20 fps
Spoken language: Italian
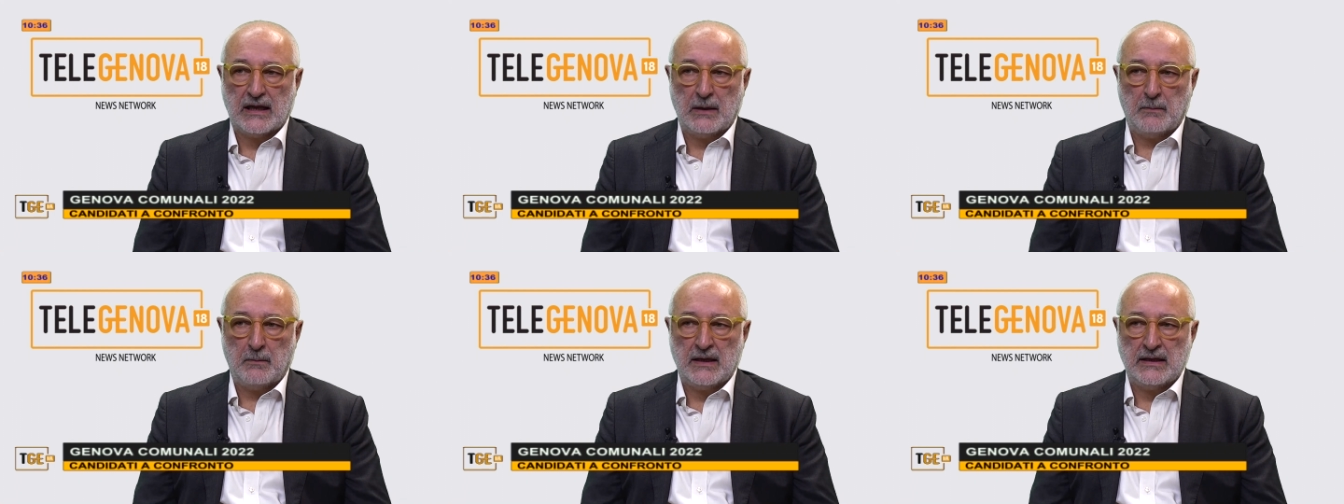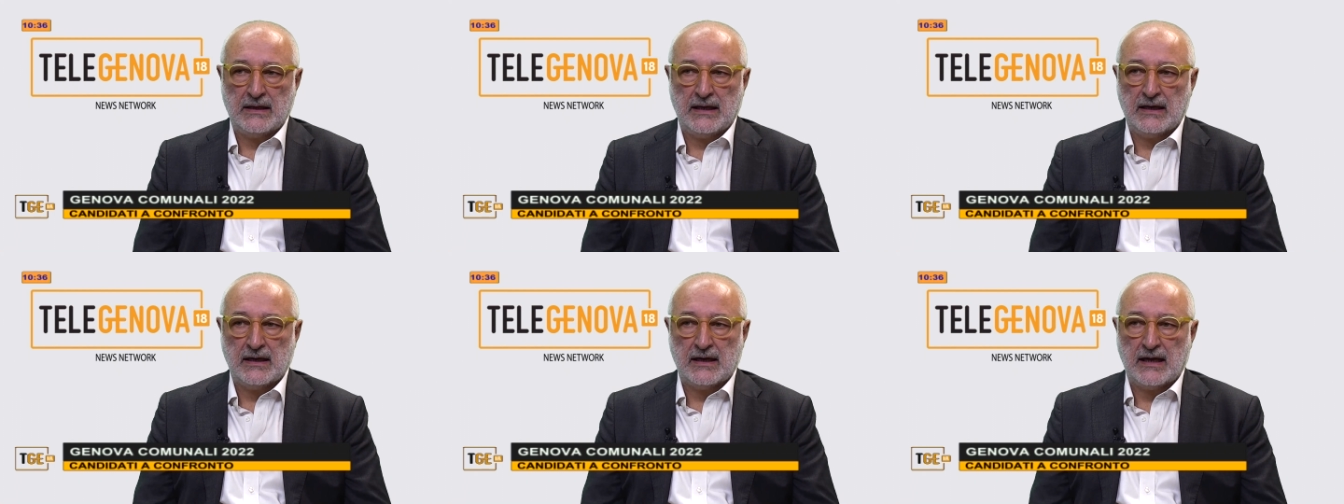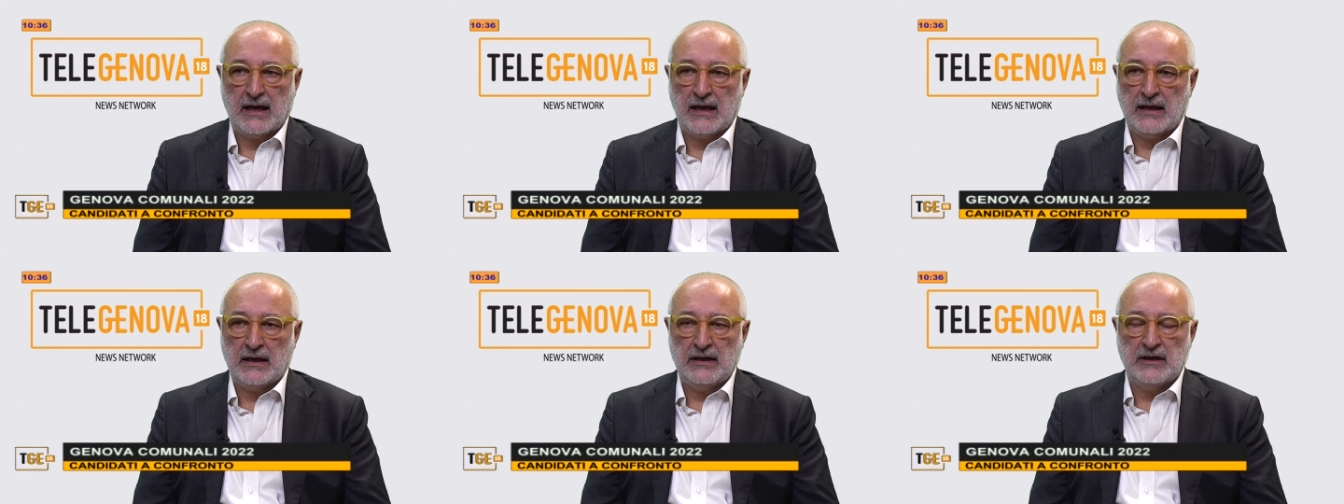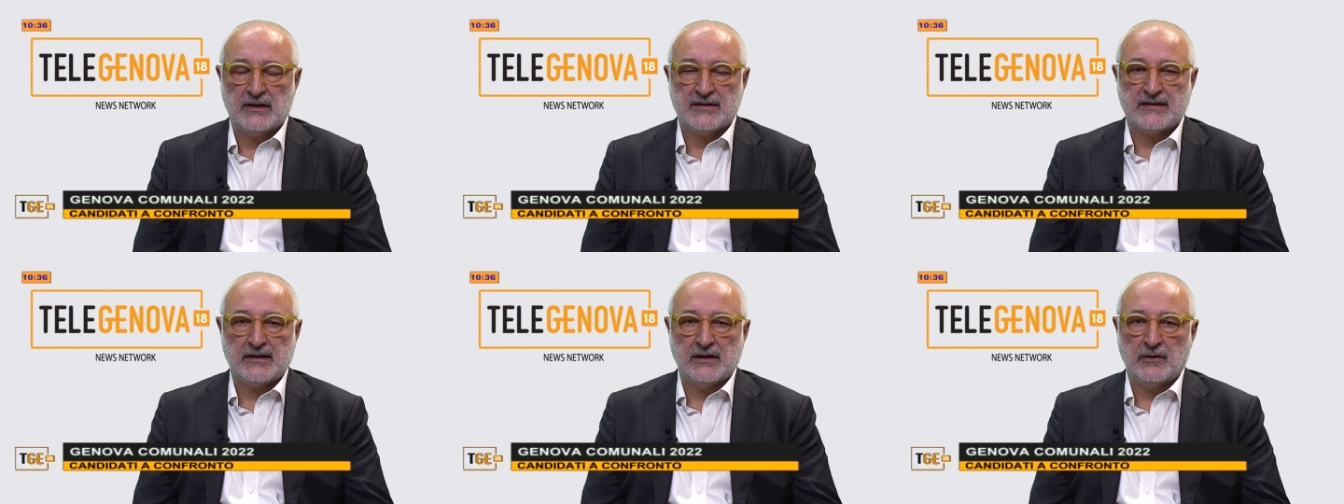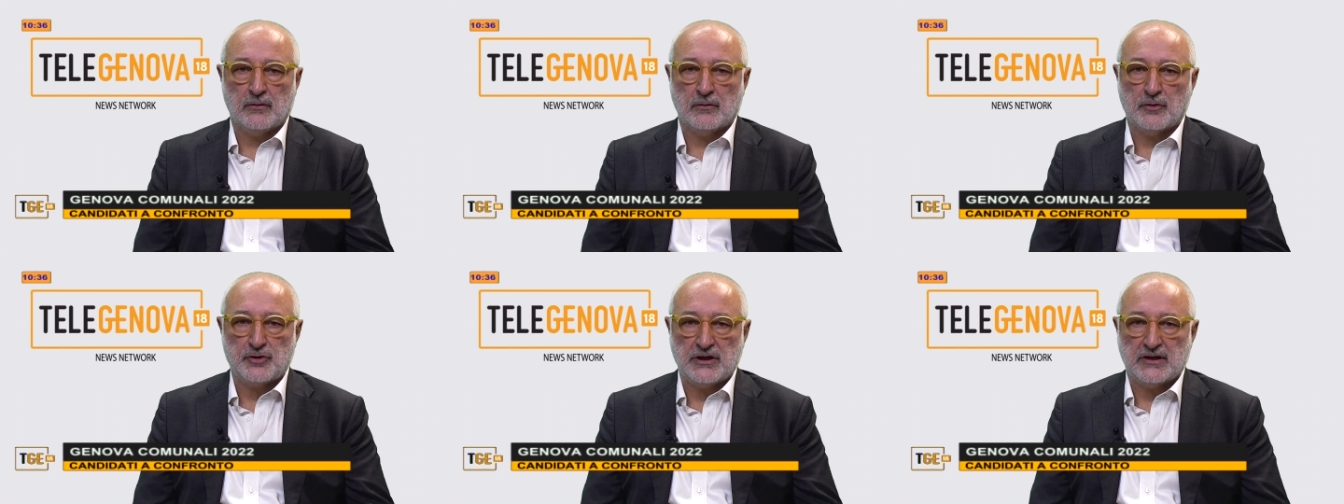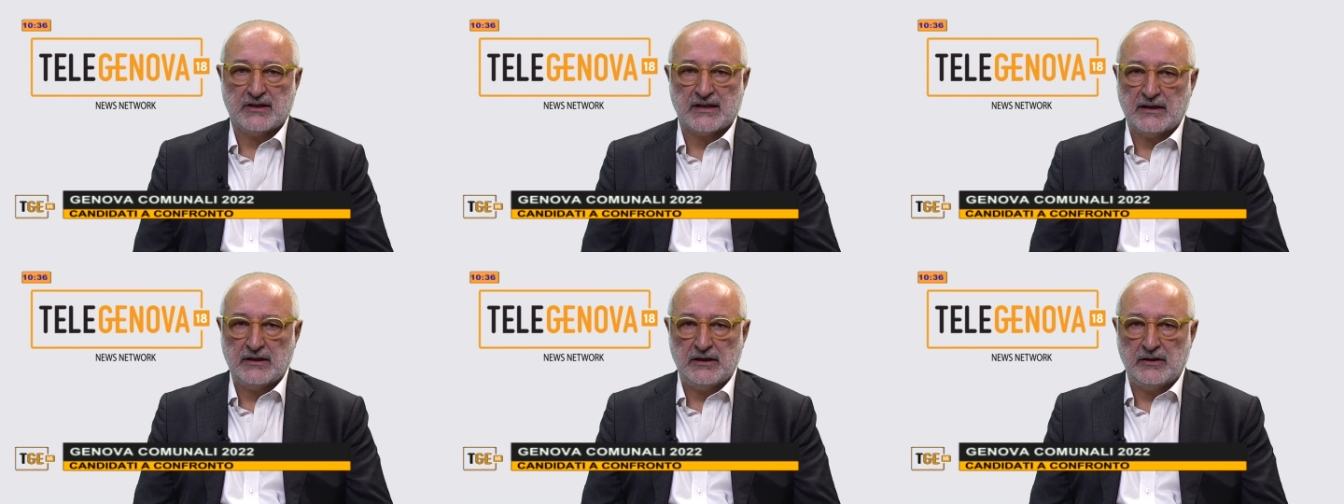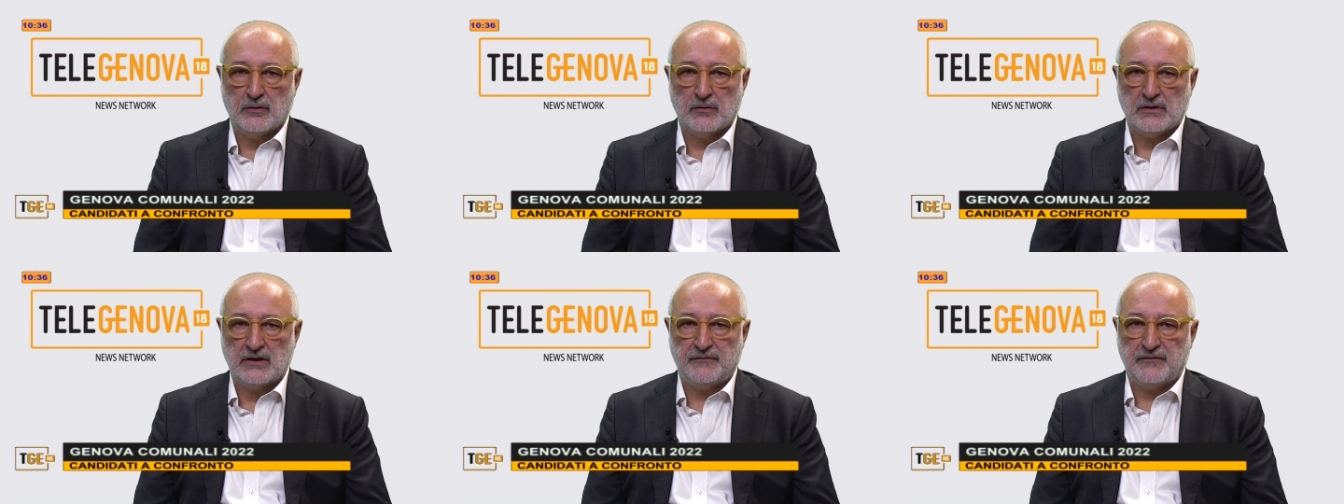maniera il singolo
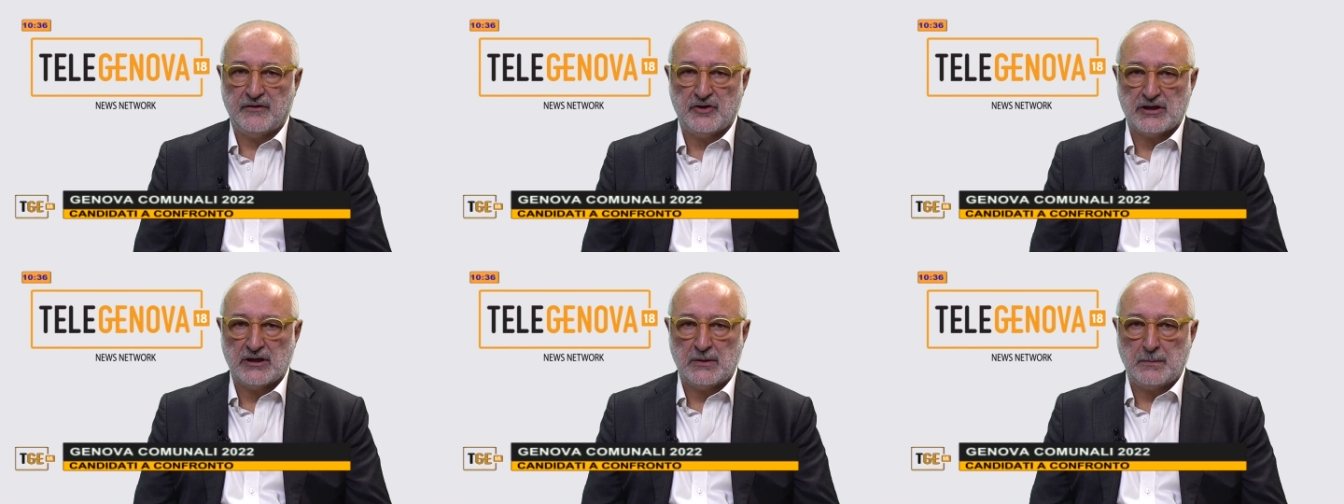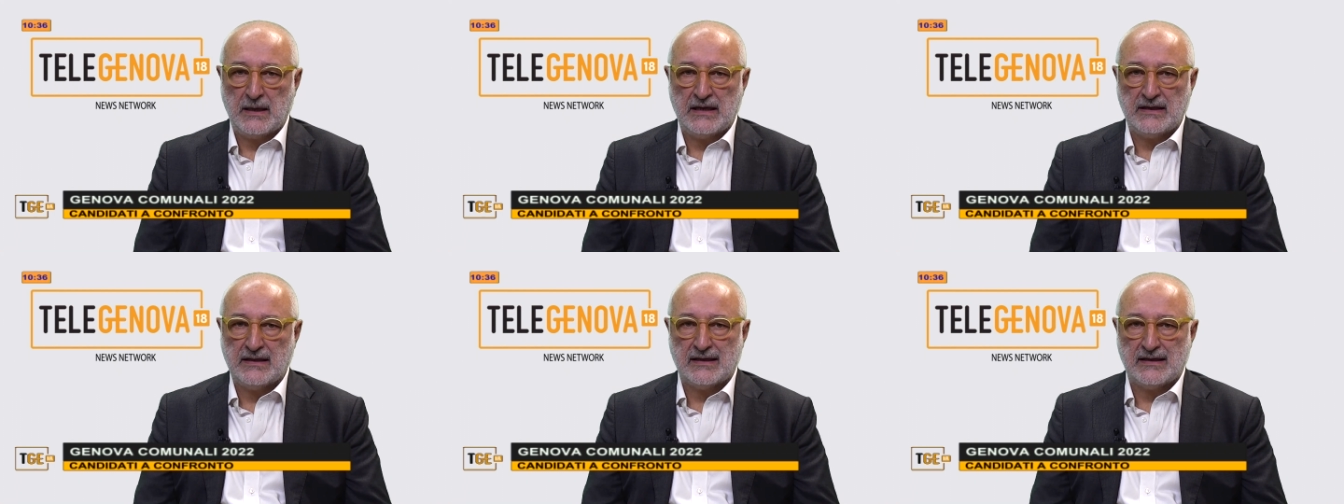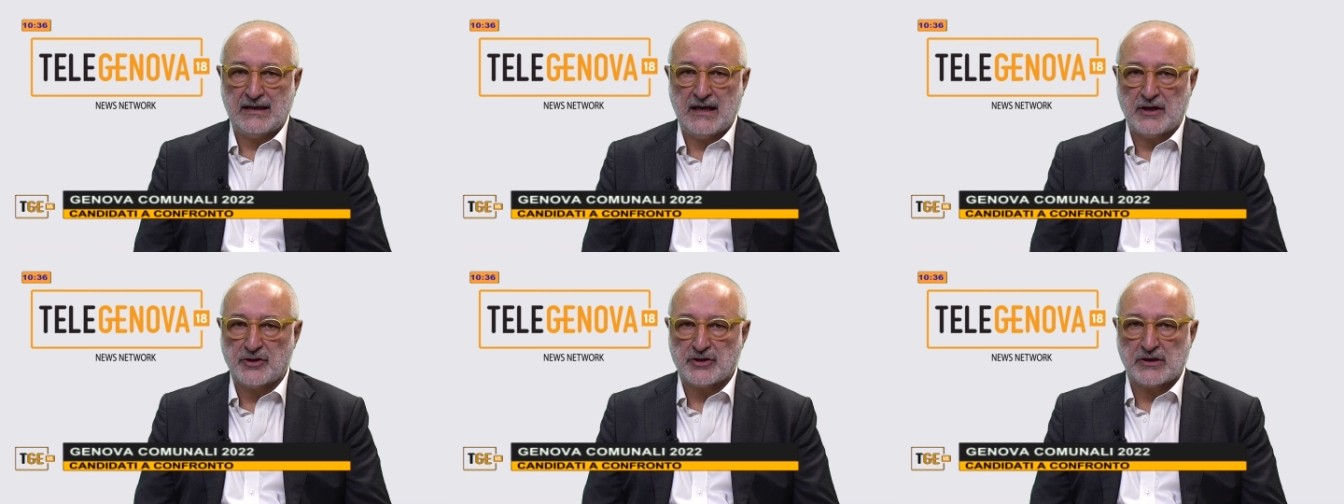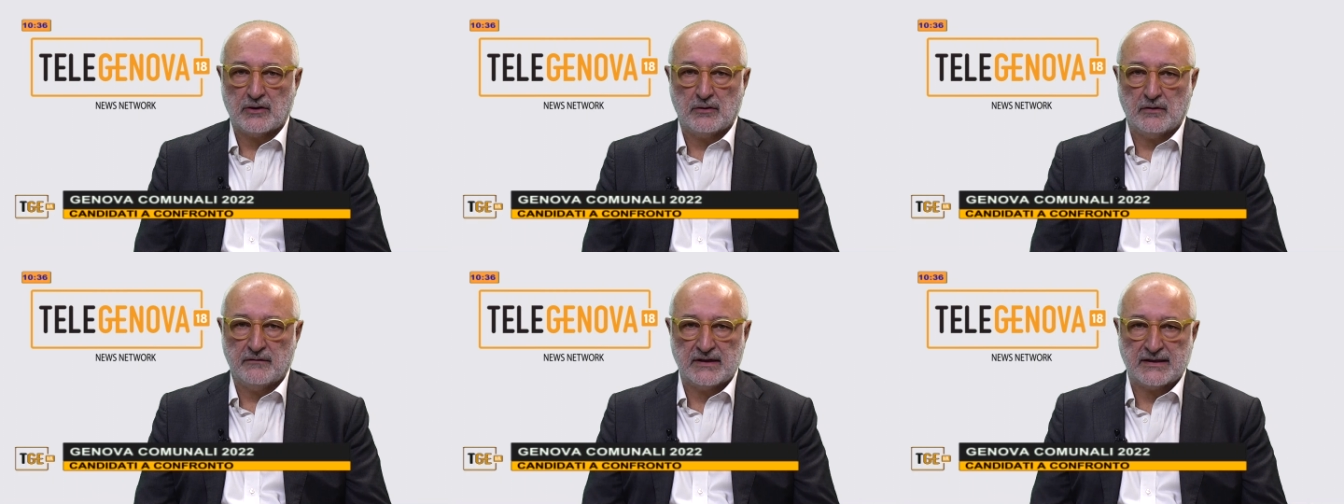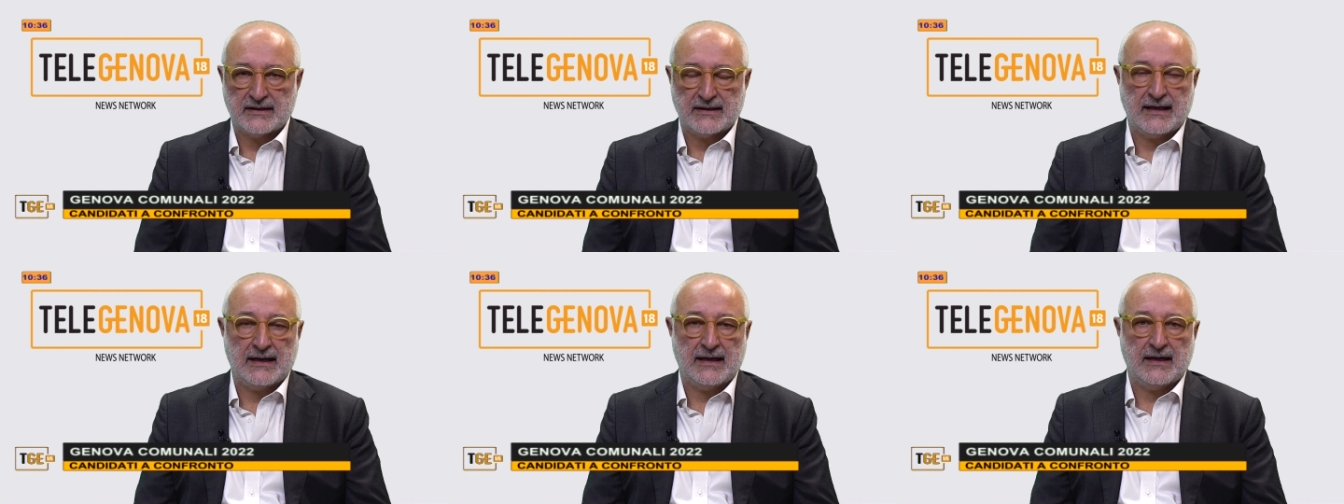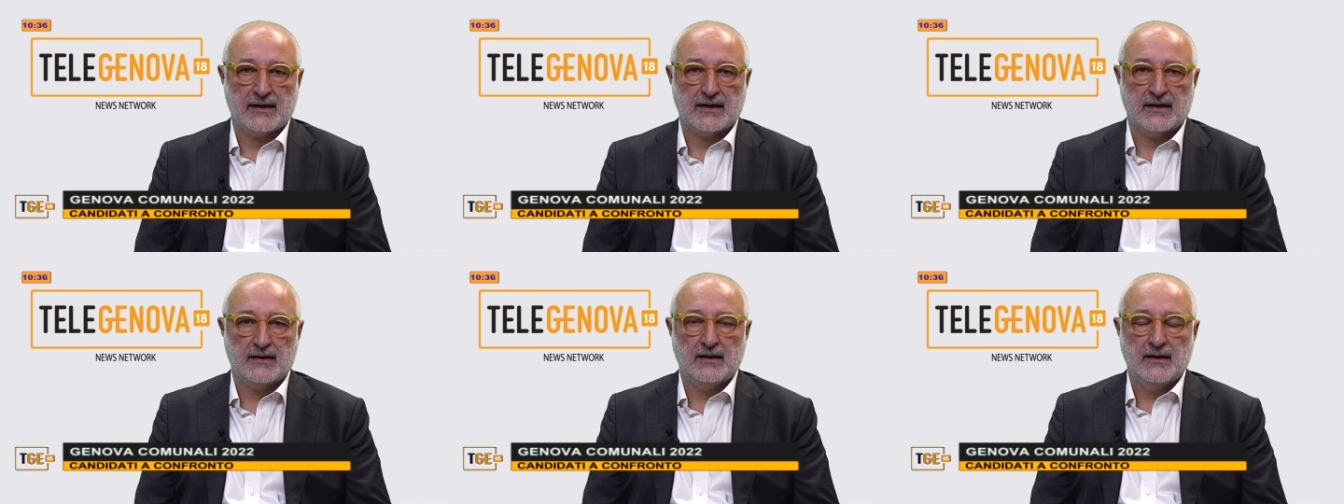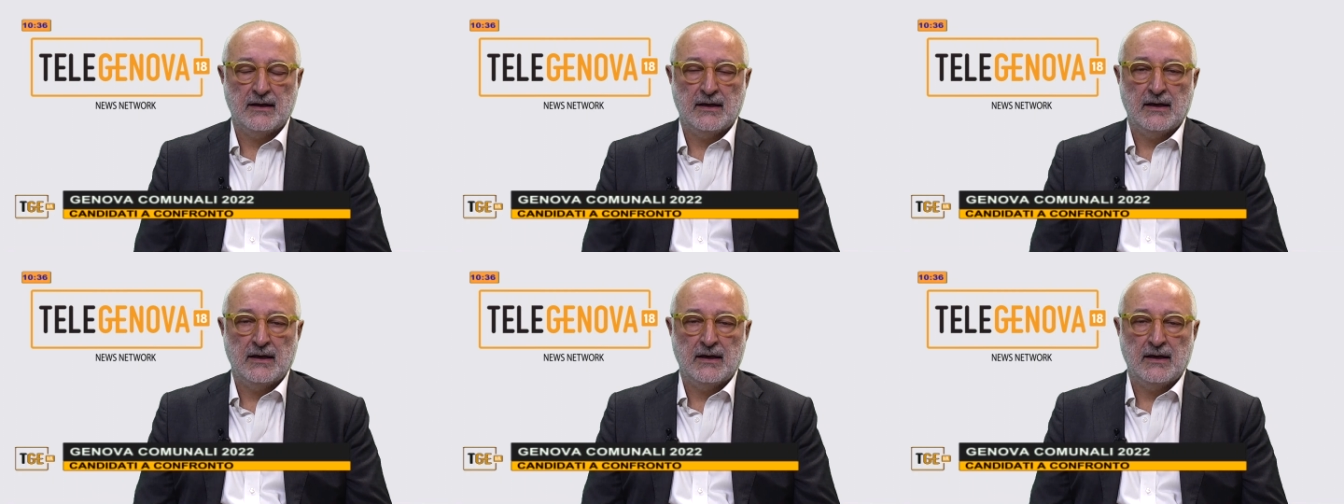cittadino difficilmente riesce a governare.